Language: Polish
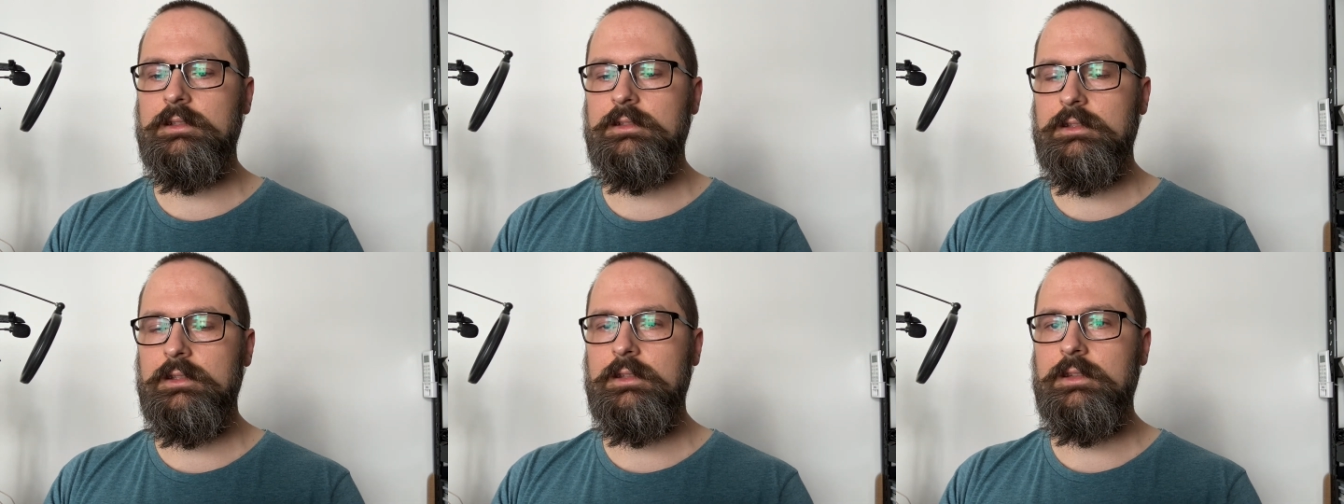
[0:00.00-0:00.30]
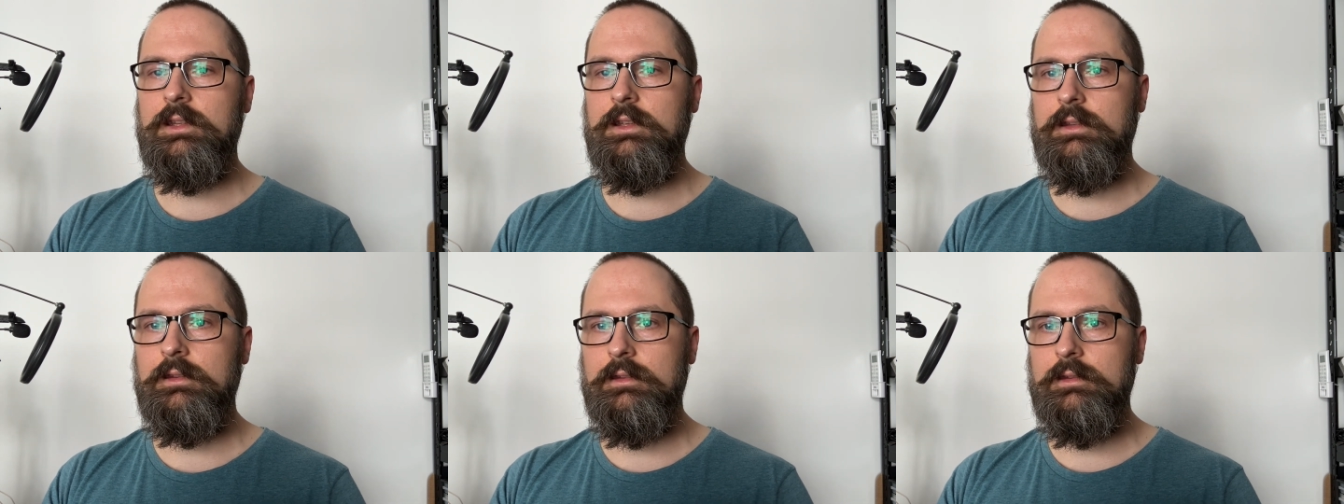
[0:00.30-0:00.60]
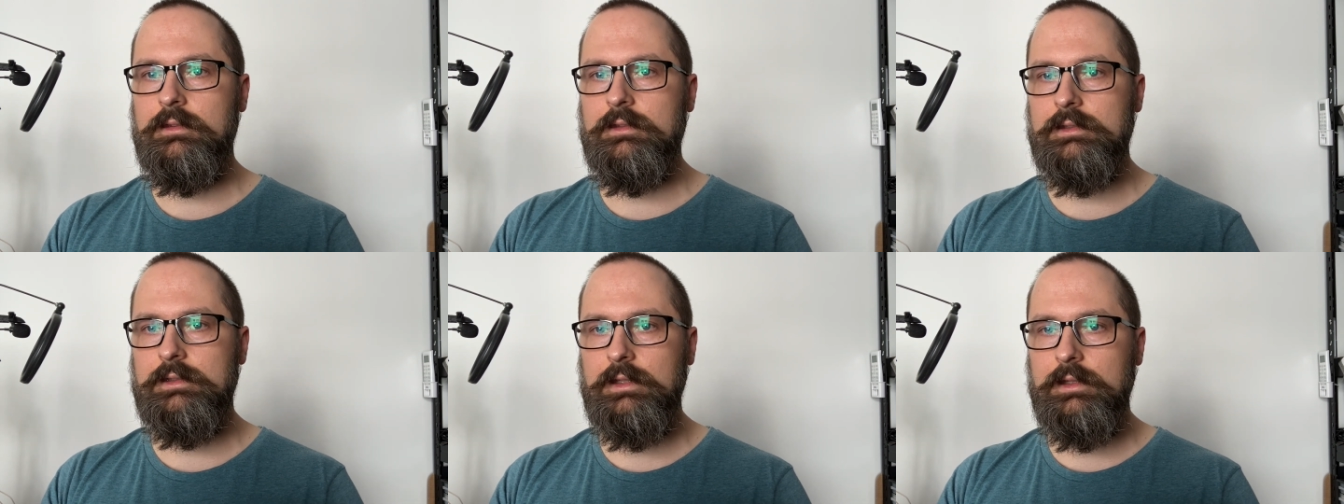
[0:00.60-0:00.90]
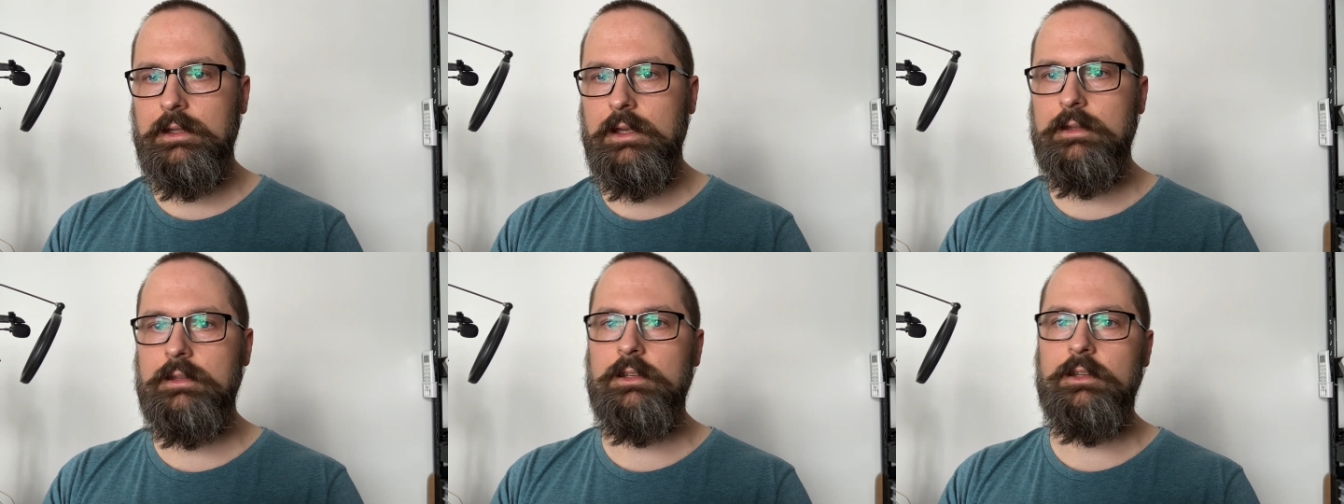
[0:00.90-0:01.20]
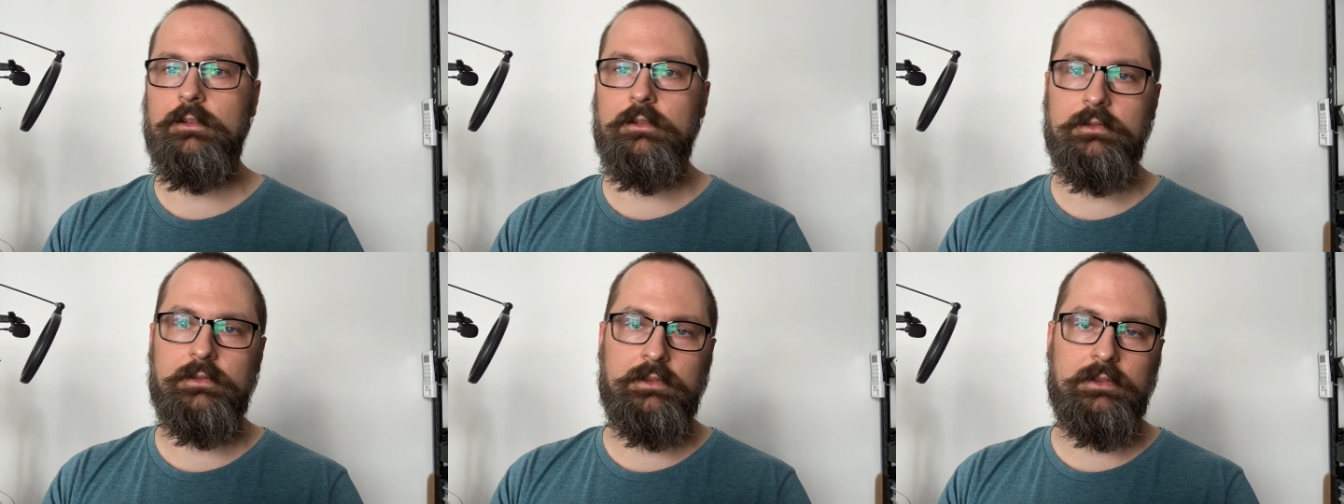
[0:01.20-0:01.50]
gdy te zadanie
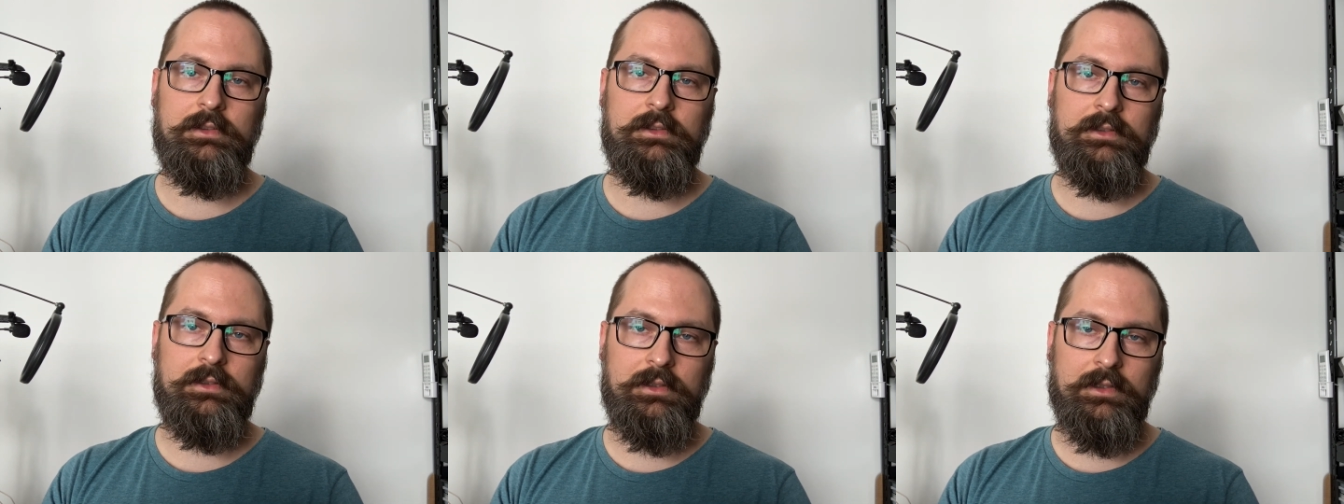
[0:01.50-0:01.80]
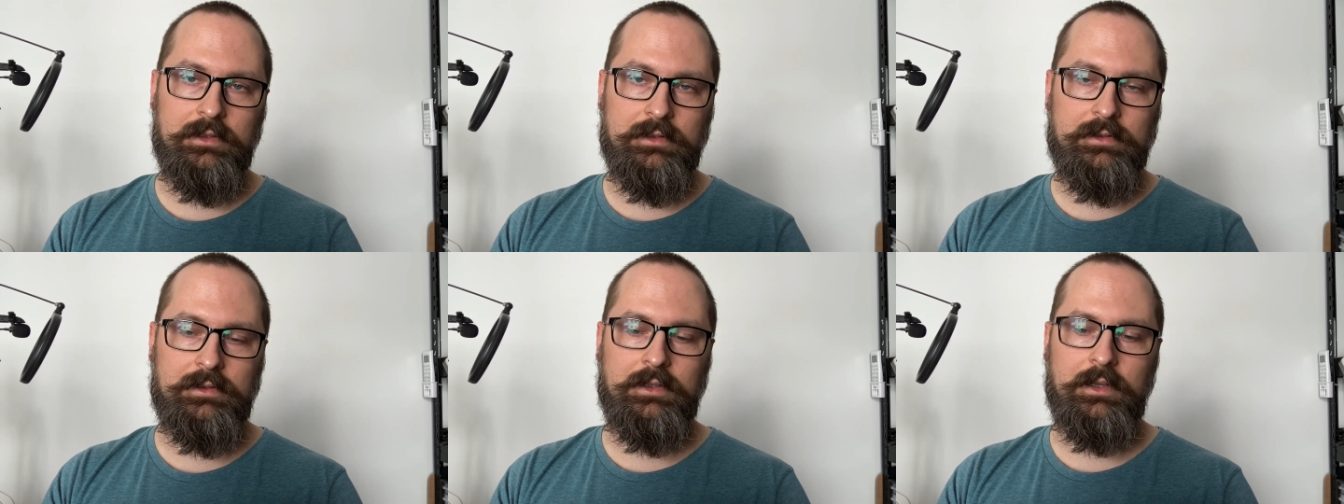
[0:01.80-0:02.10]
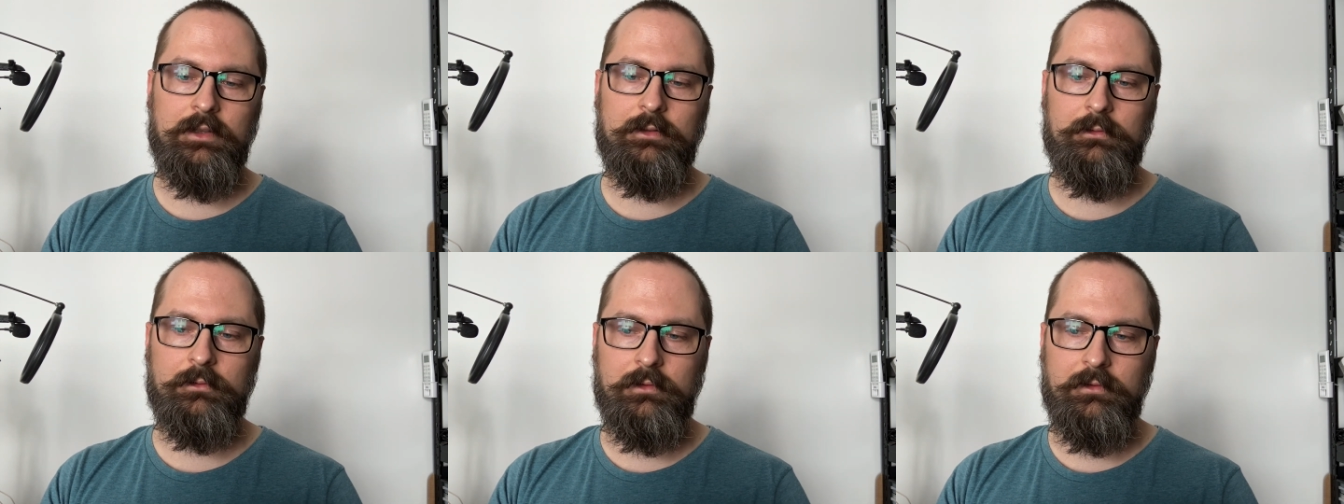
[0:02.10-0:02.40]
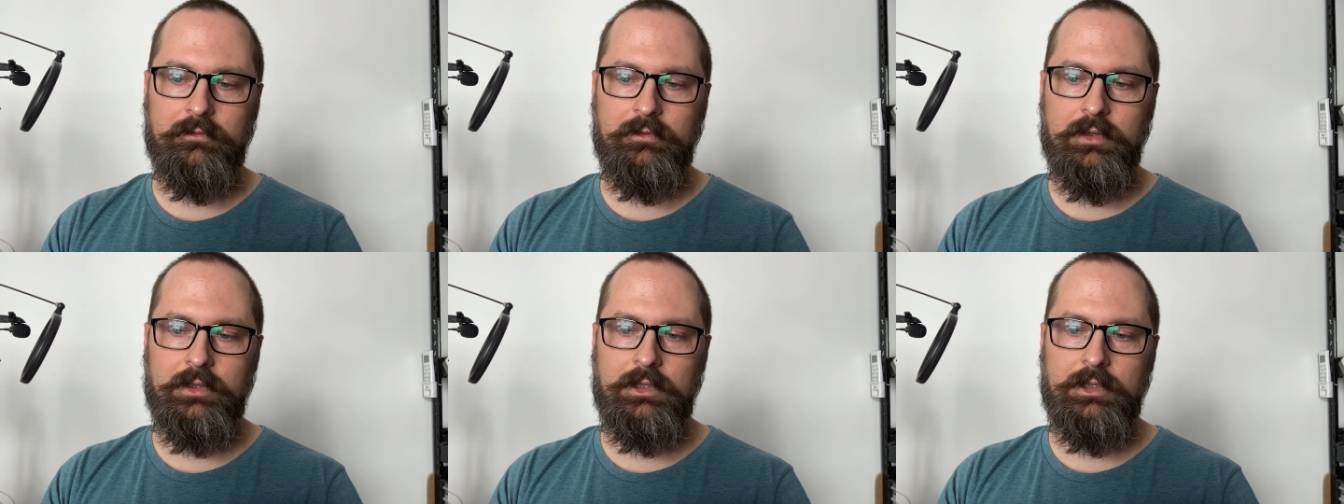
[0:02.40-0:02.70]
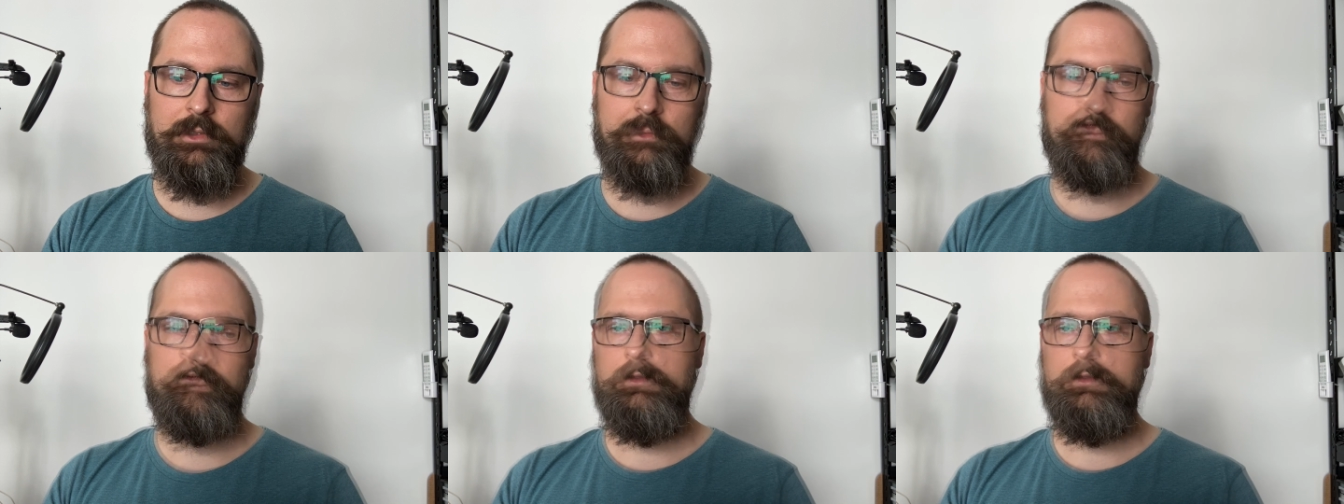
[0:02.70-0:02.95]
rodzić jest anulowane.